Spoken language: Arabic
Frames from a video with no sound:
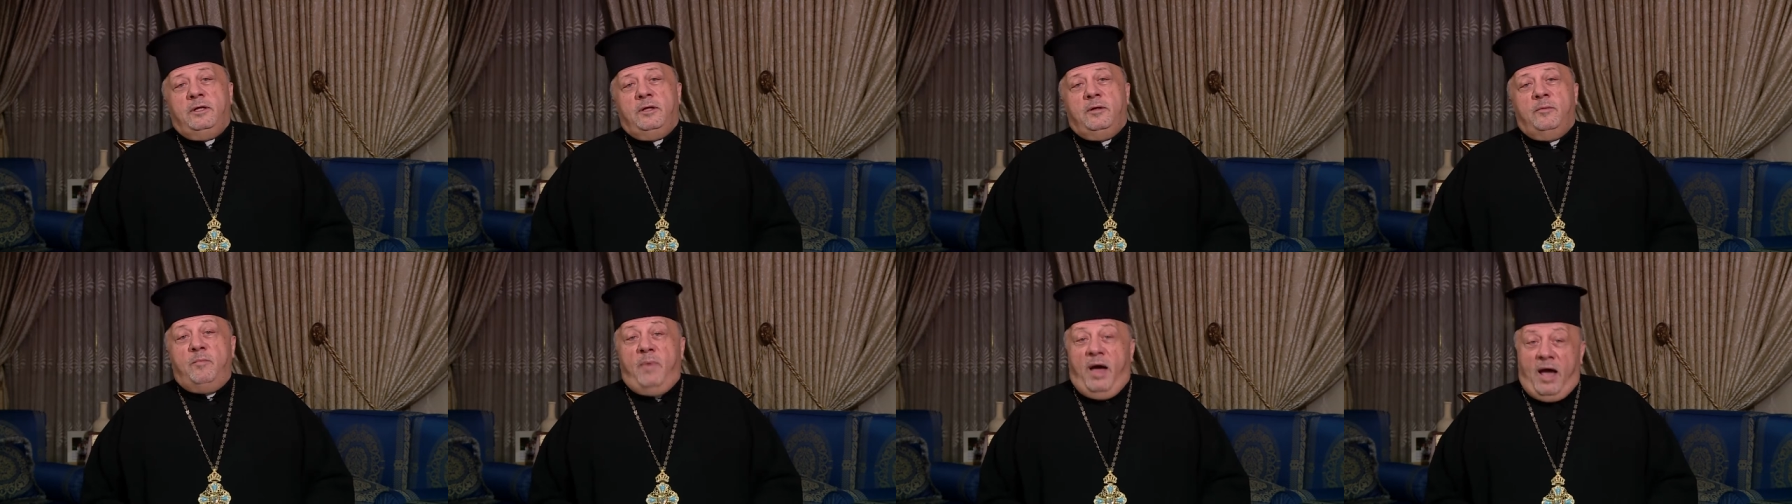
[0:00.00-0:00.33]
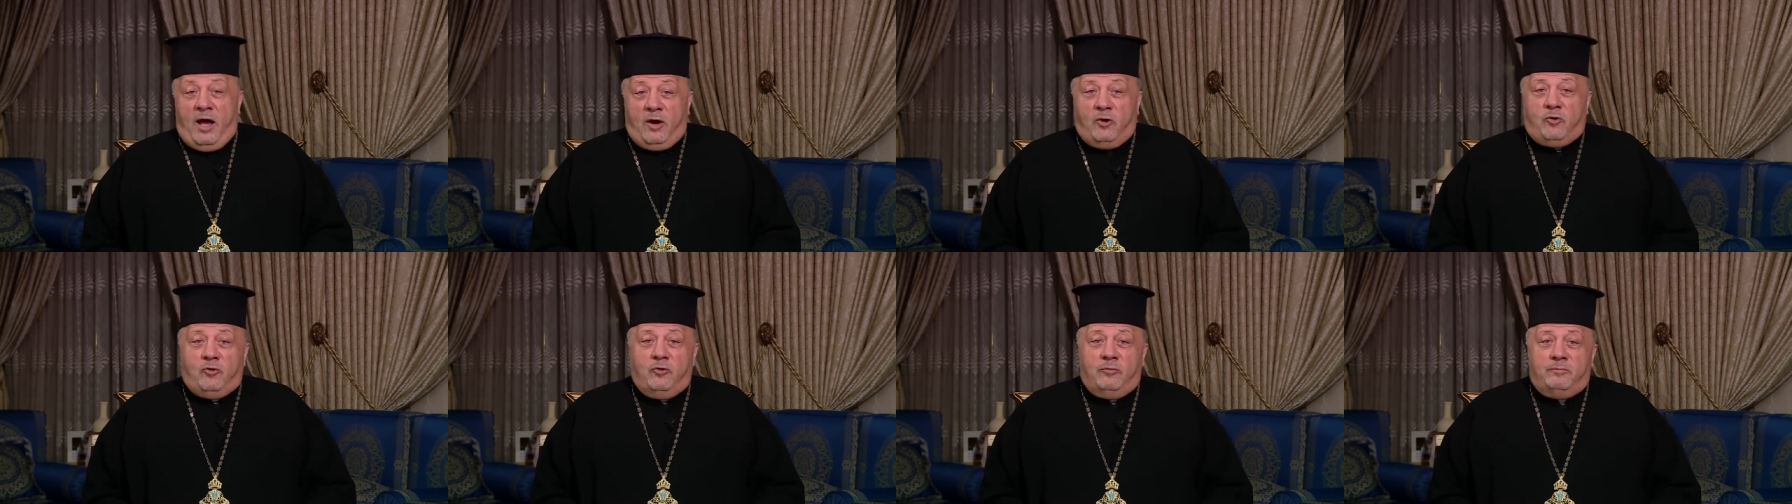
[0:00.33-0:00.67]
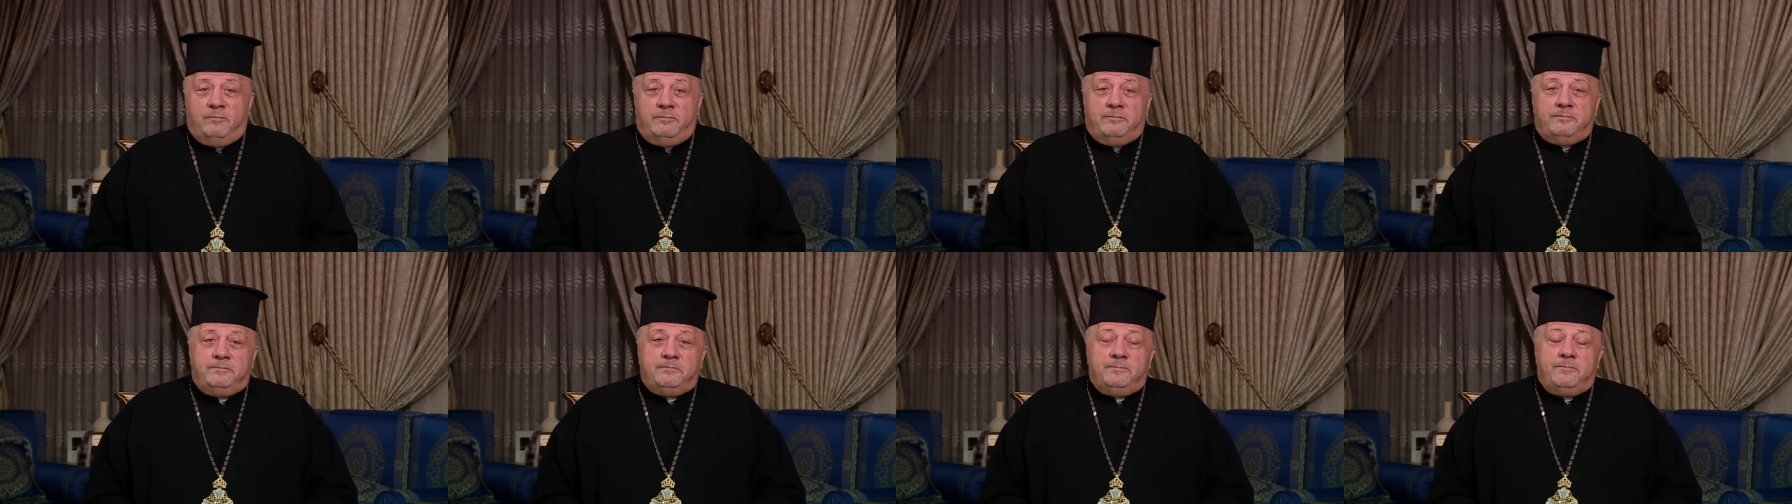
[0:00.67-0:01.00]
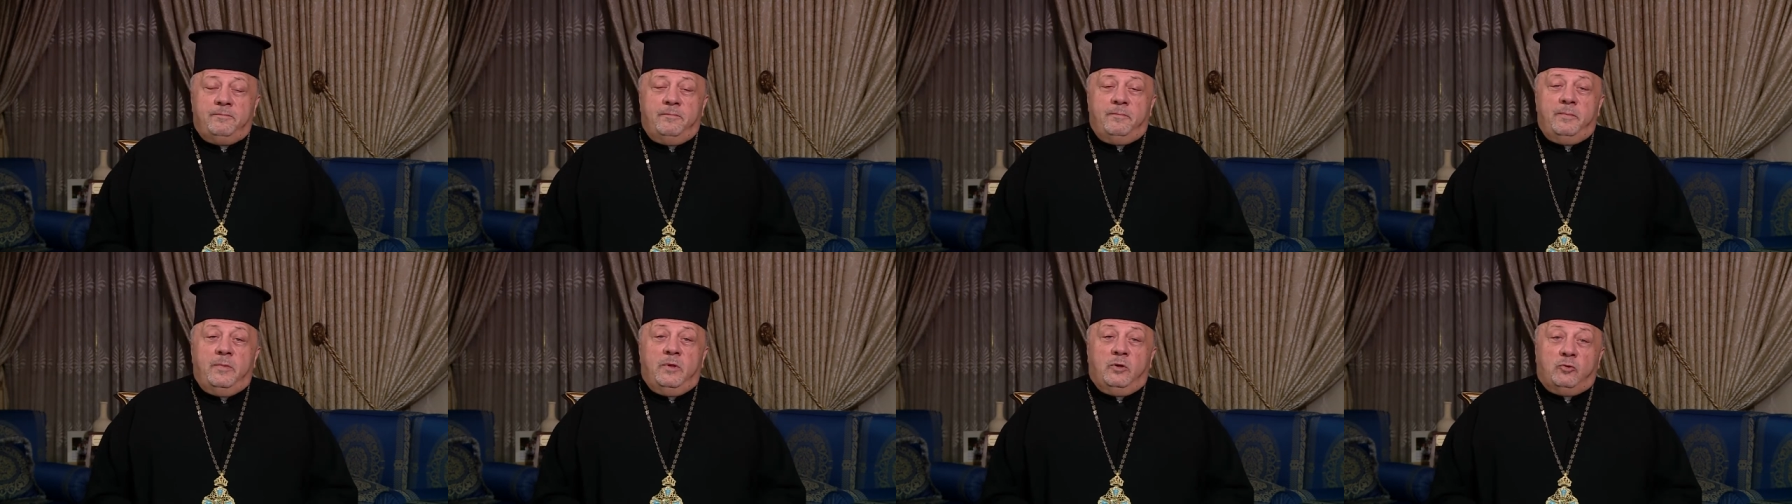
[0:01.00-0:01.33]
معكم
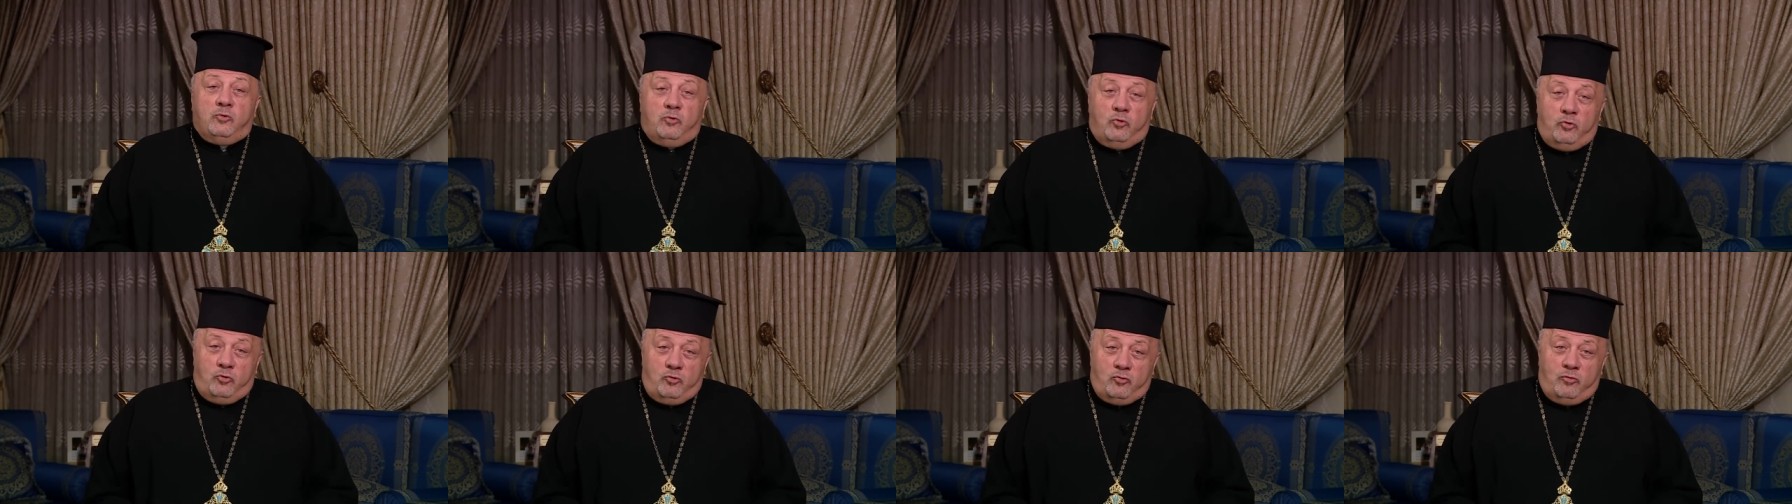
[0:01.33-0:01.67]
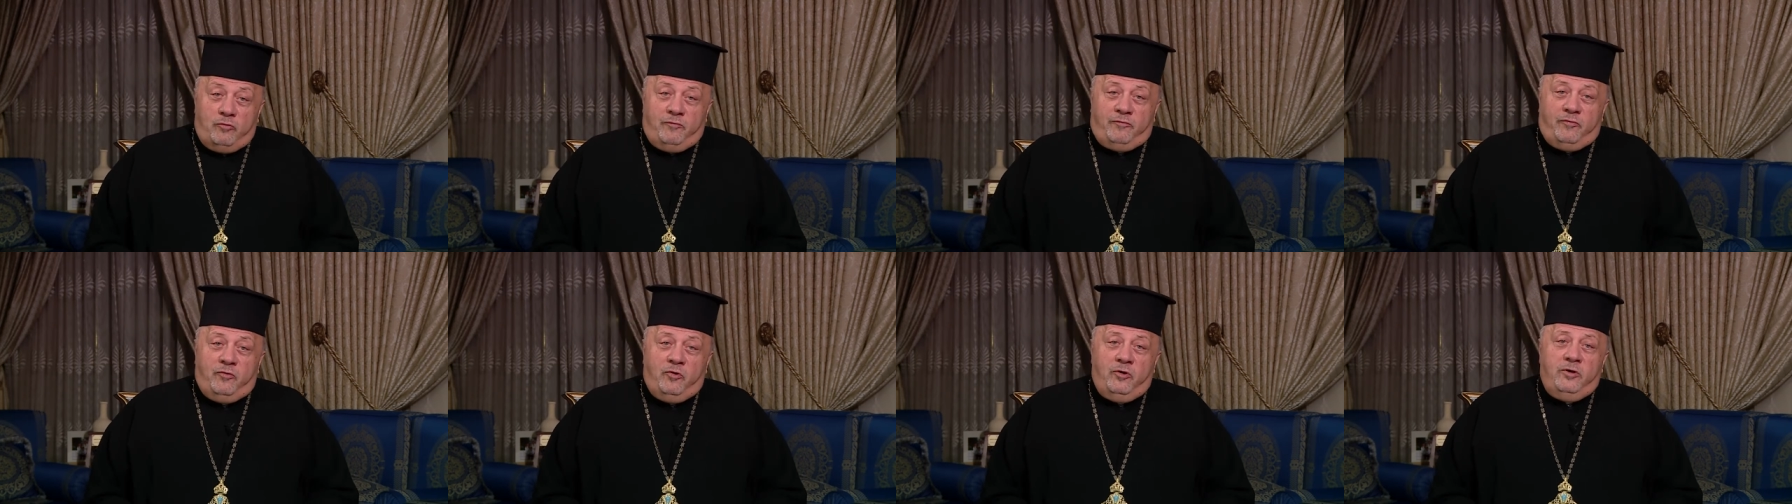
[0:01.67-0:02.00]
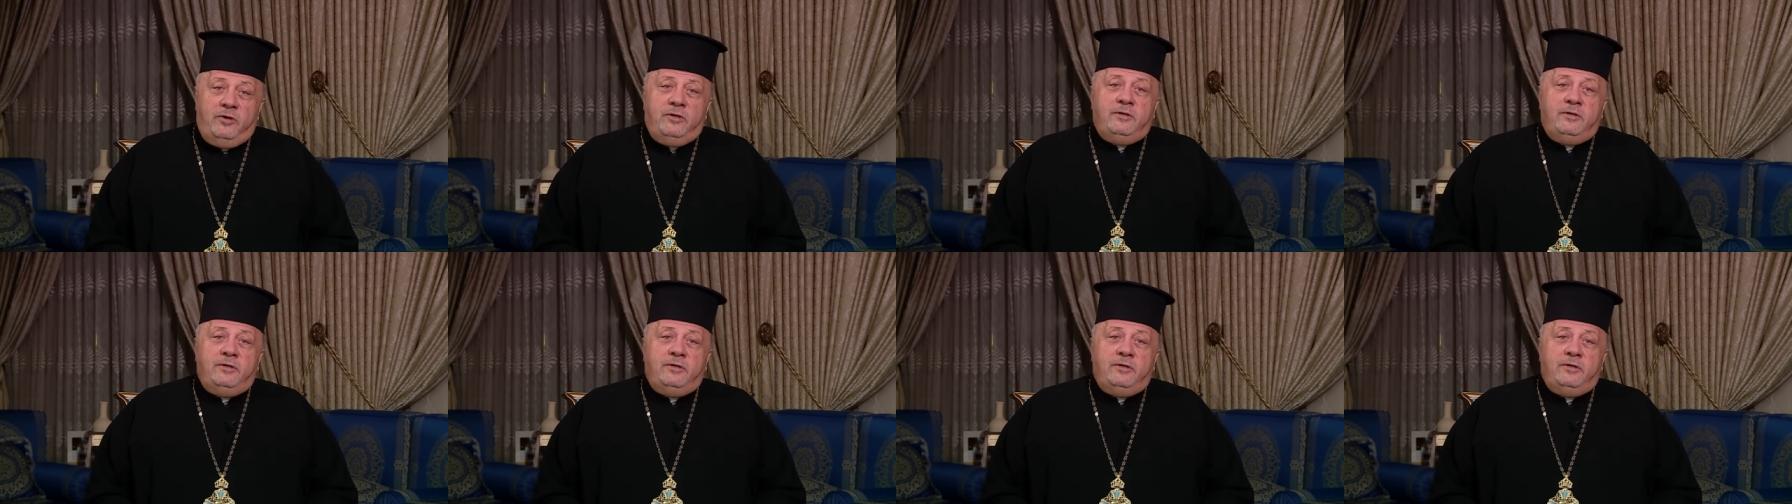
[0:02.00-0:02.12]
ضيوف